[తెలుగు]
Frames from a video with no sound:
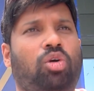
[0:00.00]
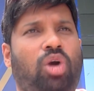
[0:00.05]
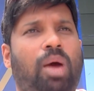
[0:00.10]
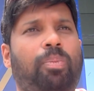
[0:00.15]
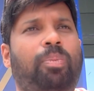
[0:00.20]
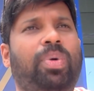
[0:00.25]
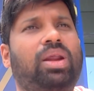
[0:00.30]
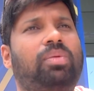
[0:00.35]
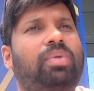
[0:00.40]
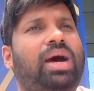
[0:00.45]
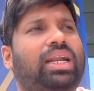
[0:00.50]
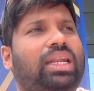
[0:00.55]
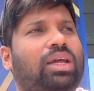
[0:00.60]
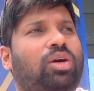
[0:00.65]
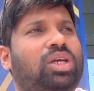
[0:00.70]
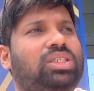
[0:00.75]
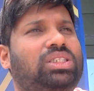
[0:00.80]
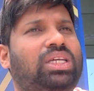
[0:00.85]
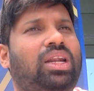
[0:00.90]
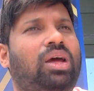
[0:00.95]
కొబ్బరి
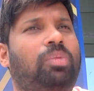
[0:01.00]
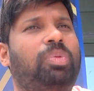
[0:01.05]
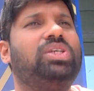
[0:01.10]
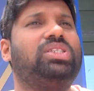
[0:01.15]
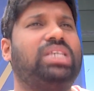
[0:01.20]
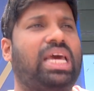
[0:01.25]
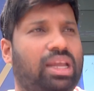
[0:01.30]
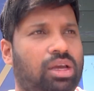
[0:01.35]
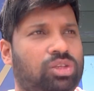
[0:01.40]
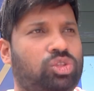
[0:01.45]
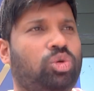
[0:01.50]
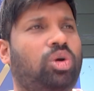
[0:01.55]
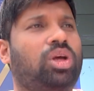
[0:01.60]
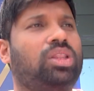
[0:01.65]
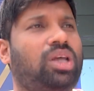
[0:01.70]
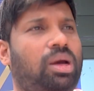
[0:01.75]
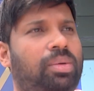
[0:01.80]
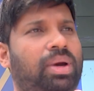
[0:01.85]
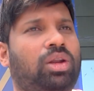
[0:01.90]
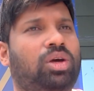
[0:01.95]
మట్టకు వచ్చేటప్పుడు సరే
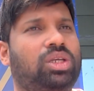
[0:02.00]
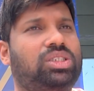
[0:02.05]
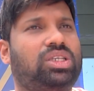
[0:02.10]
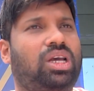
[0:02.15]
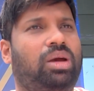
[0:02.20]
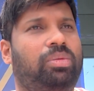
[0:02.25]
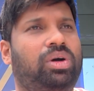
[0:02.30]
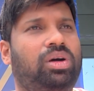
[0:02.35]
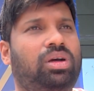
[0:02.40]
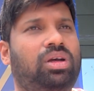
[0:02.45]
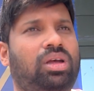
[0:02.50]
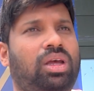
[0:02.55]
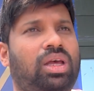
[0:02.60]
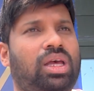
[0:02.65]
చూద్దామని వచ్చాము